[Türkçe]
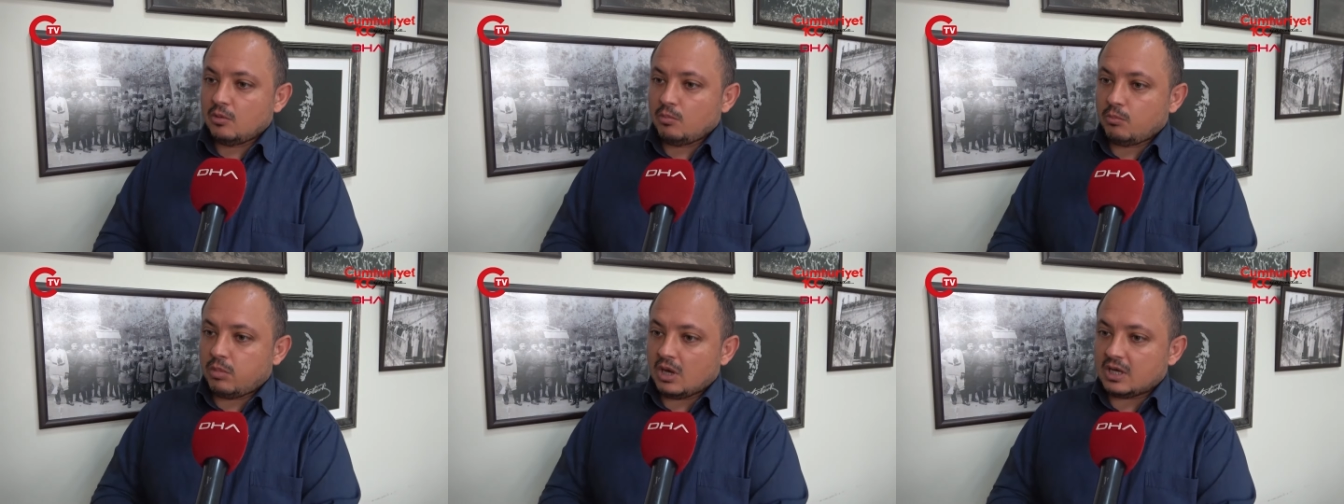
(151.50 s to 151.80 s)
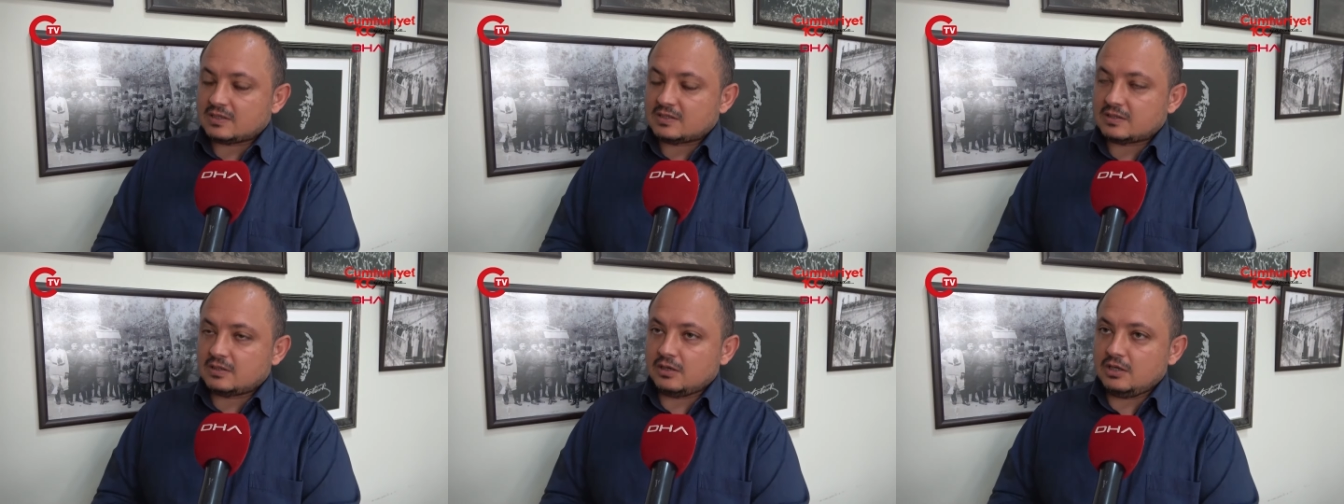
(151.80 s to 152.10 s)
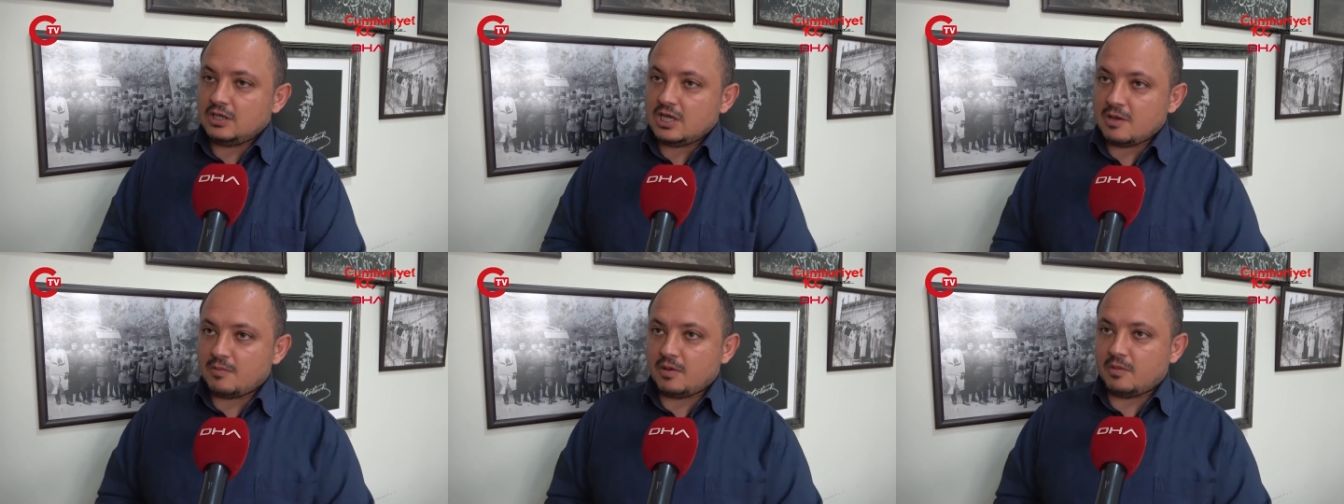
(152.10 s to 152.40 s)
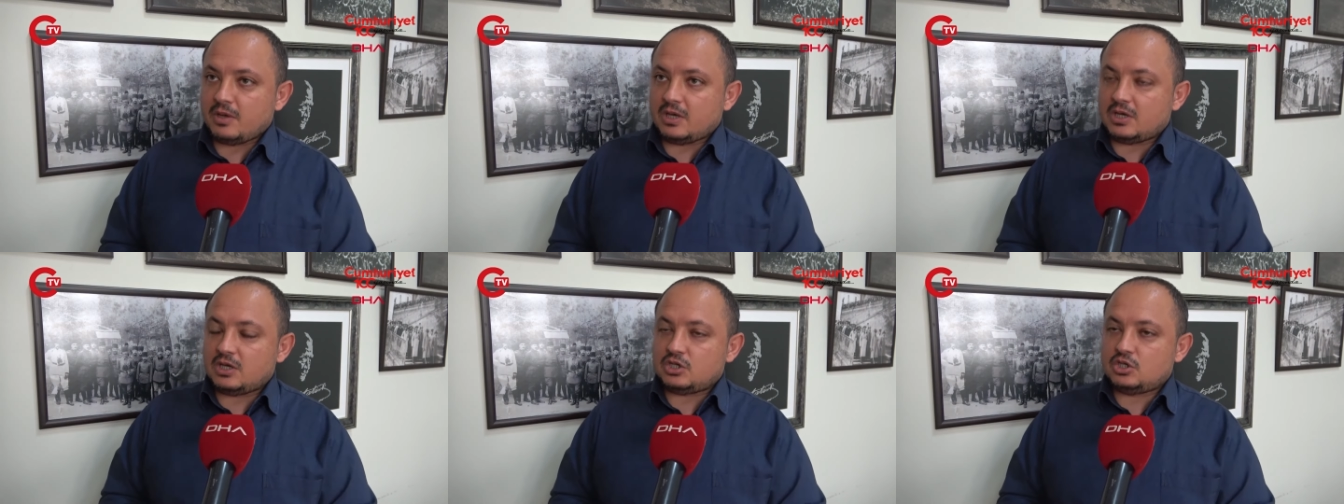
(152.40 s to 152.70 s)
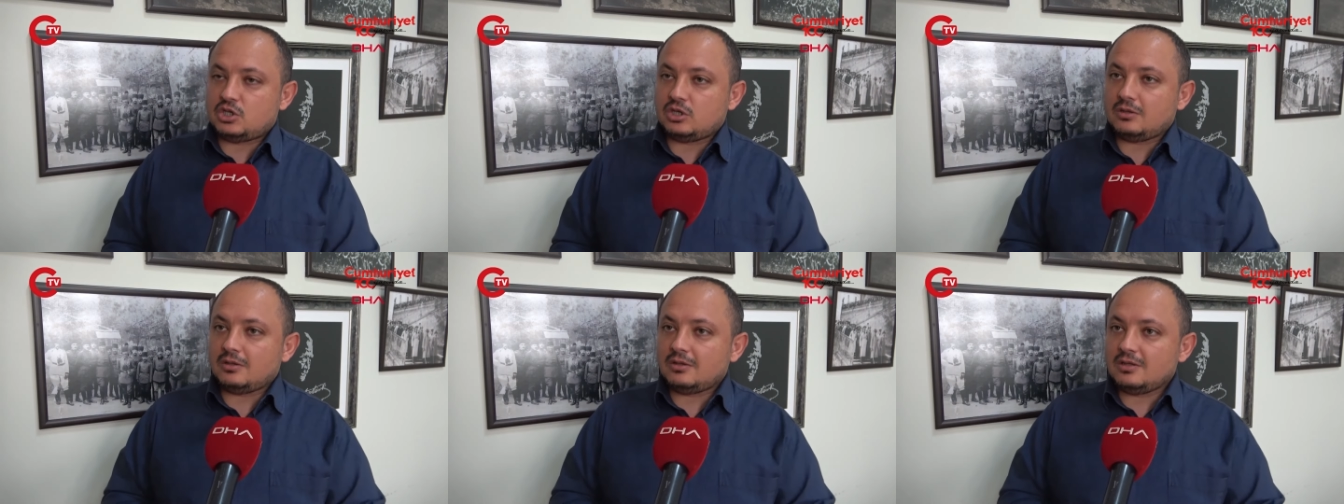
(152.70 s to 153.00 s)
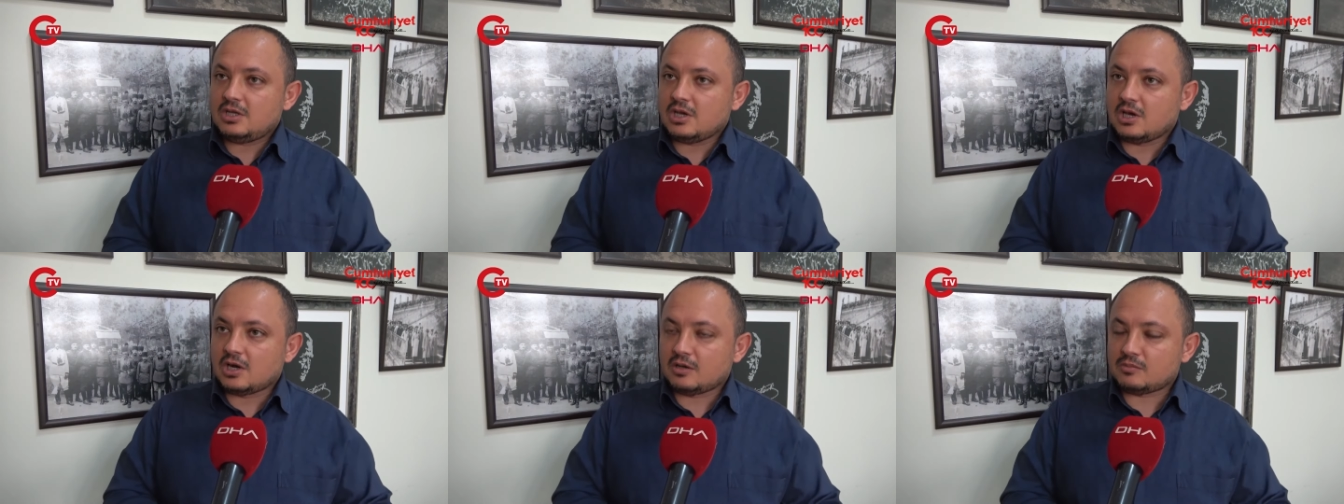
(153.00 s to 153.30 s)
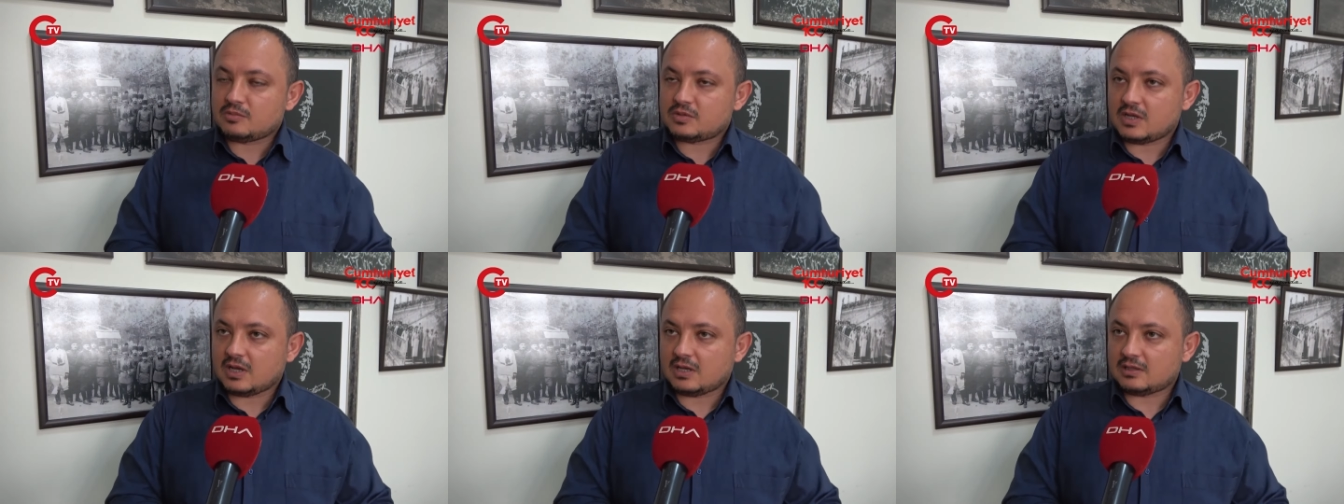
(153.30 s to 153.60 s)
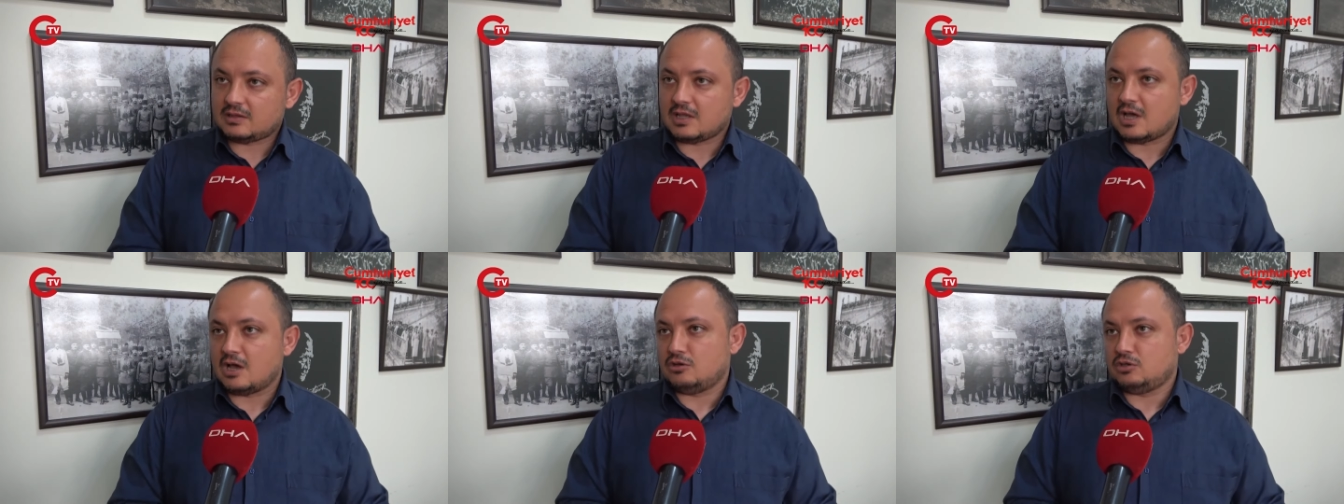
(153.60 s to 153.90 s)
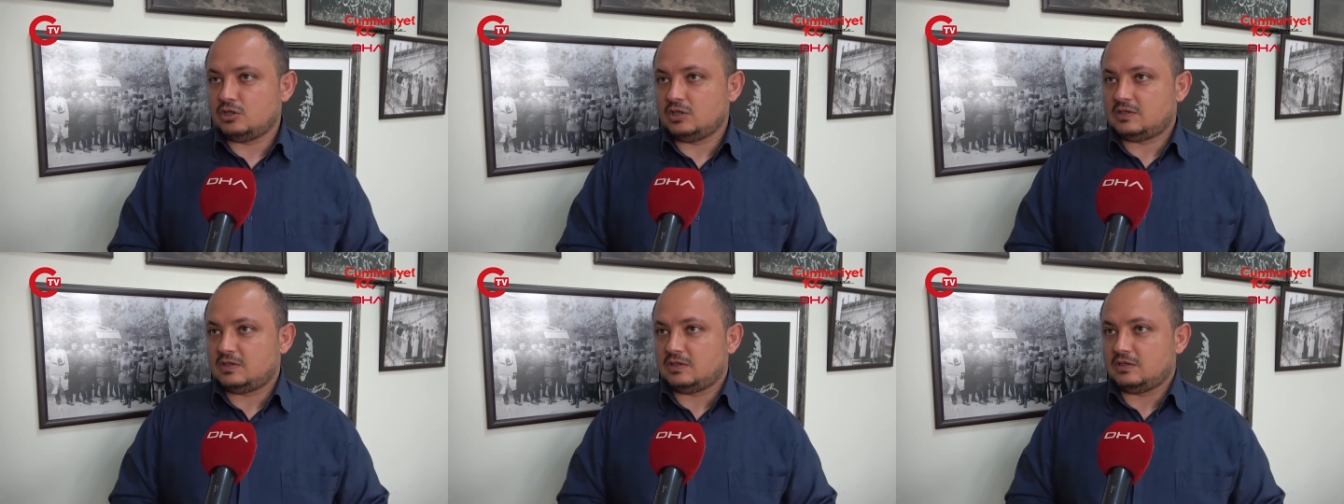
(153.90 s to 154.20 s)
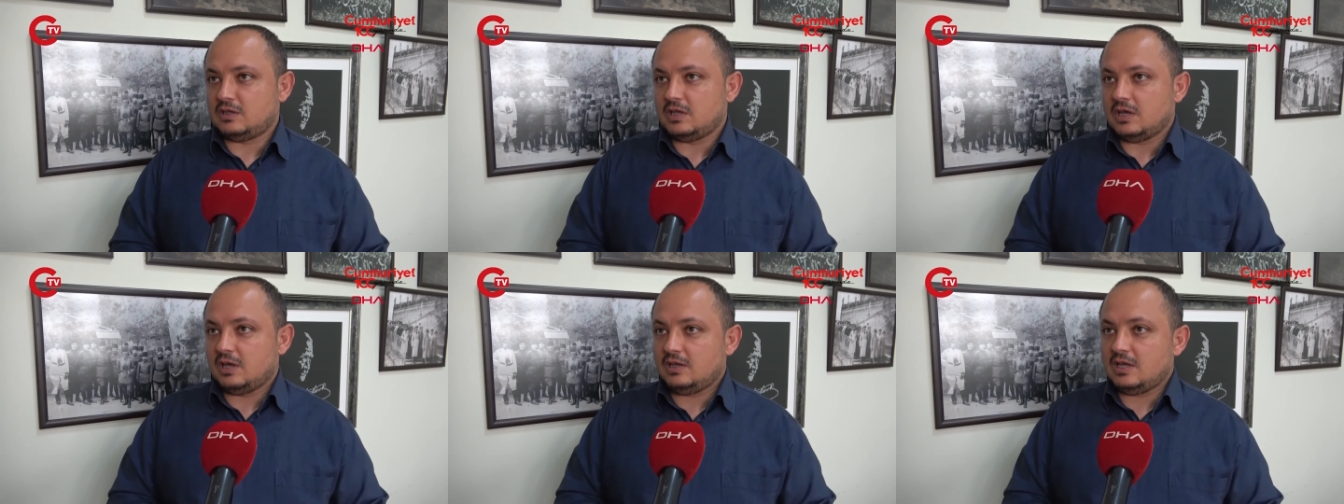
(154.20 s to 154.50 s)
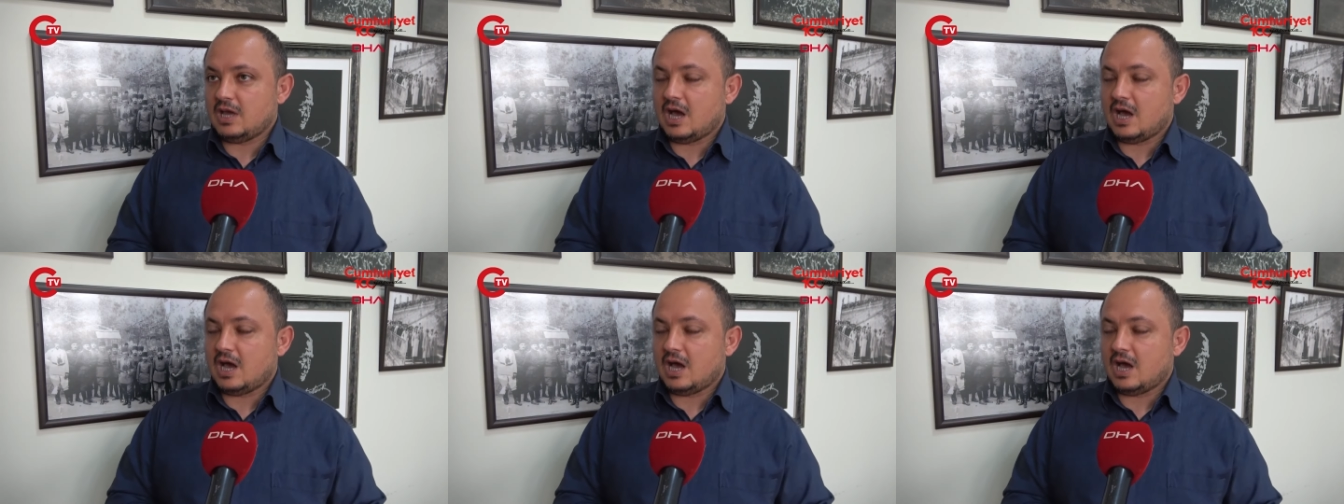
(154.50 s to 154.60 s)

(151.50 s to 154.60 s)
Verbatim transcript: baskın yememek için yarım saat daha öncesinde